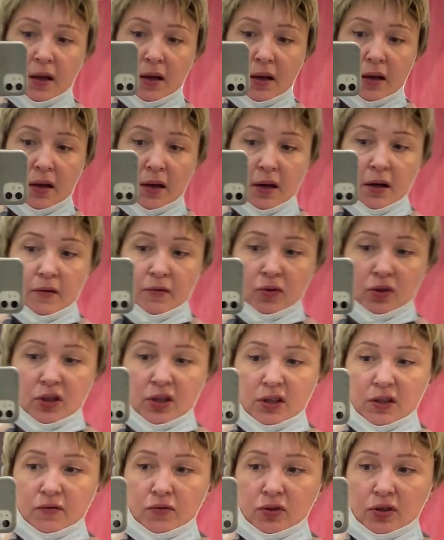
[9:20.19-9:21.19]
А, вот
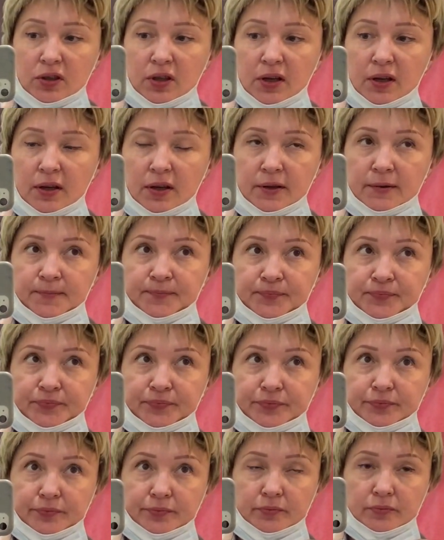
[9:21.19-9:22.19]
это вот
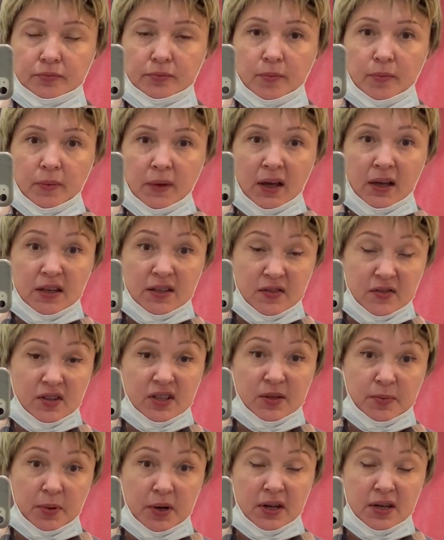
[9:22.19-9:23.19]
из
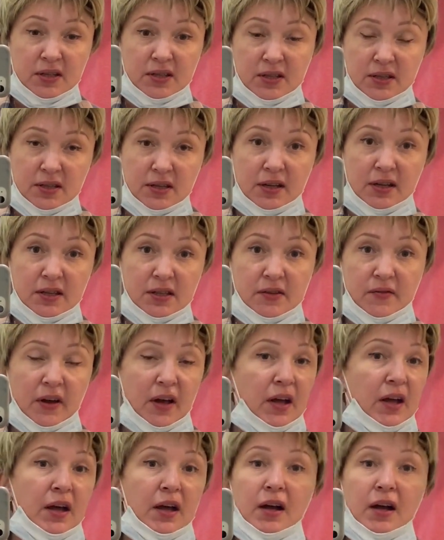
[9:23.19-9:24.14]
фикс прайса средство.